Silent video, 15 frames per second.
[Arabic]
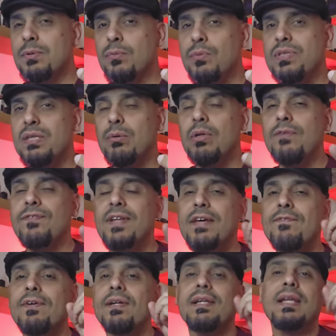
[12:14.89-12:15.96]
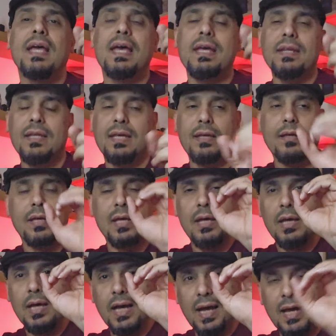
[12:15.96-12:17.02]
من مستوى الفليفر لانها
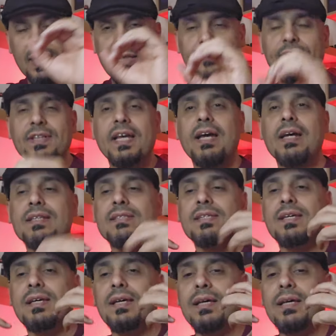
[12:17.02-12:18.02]
هذه الفتحات